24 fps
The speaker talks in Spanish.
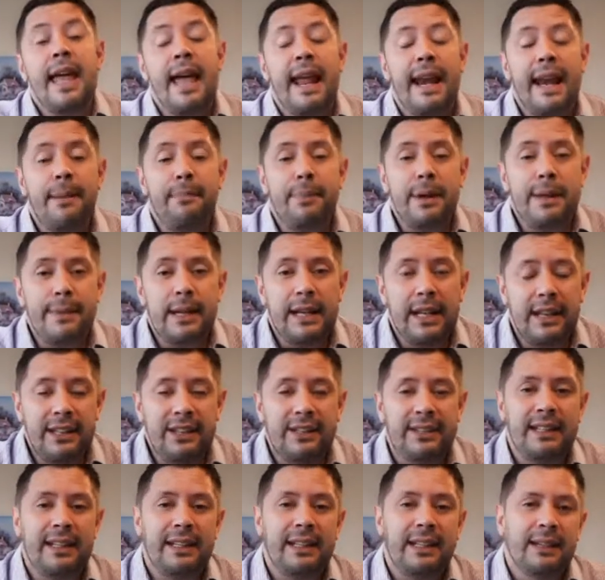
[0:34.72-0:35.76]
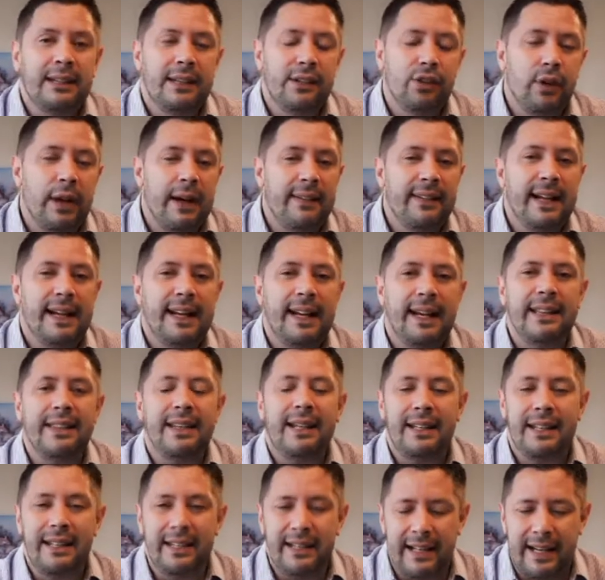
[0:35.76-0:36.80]
La primera dice, nos habla la ley
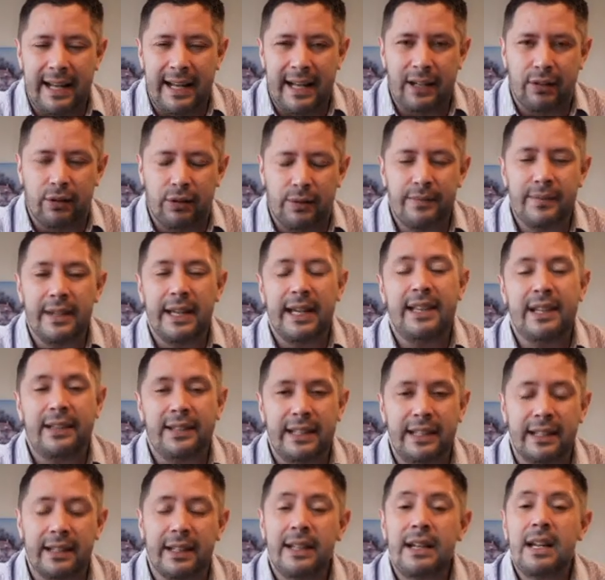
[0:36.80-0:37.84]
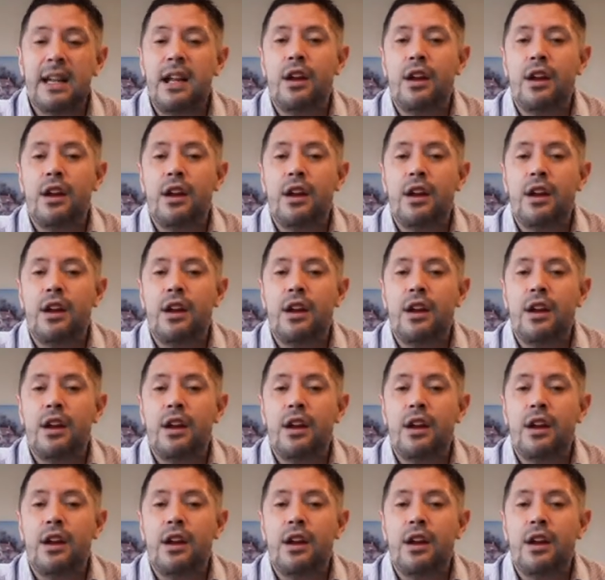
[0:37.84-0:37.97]
del liderazgo, es decir,